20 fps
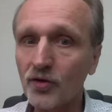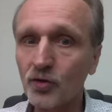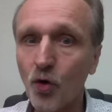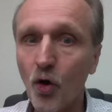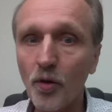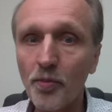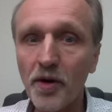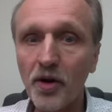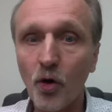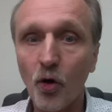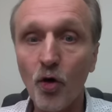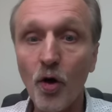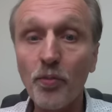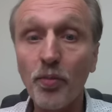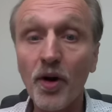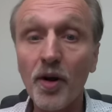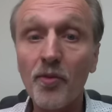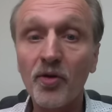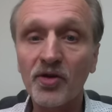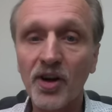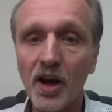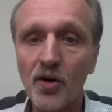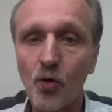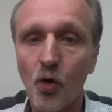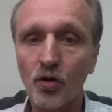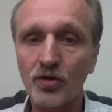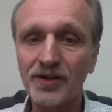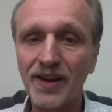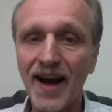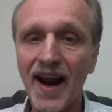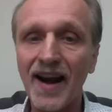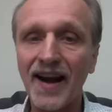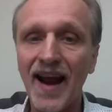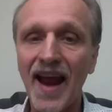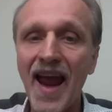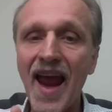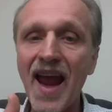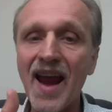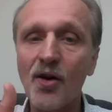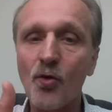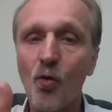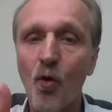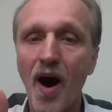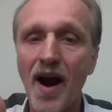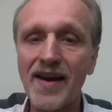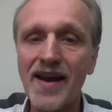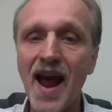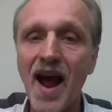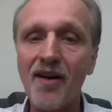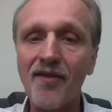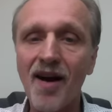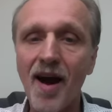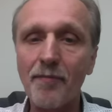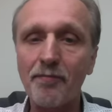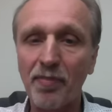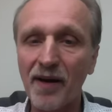ascórbico lo podemos encontrar en guayaba